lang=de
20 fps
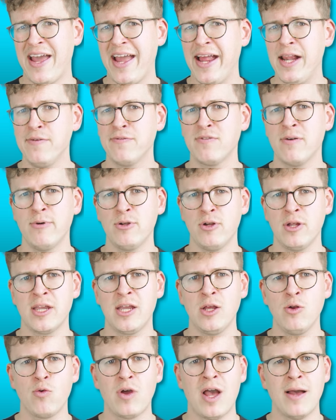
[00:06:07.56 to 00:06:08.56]
11,9
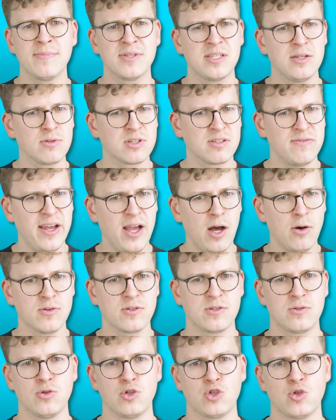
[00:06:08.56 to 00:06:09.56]
Kilogramm CO2
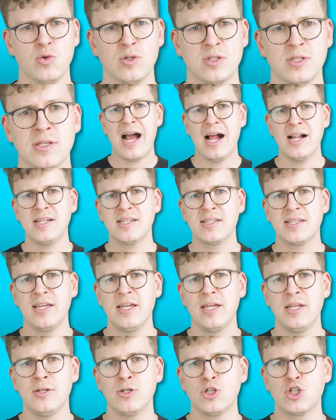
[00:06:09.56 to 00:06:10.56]
auszustoßen, als
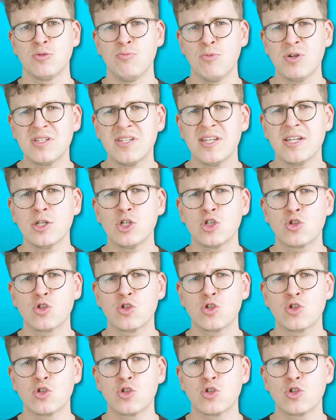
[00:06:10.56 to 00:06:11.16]
den schmutzigen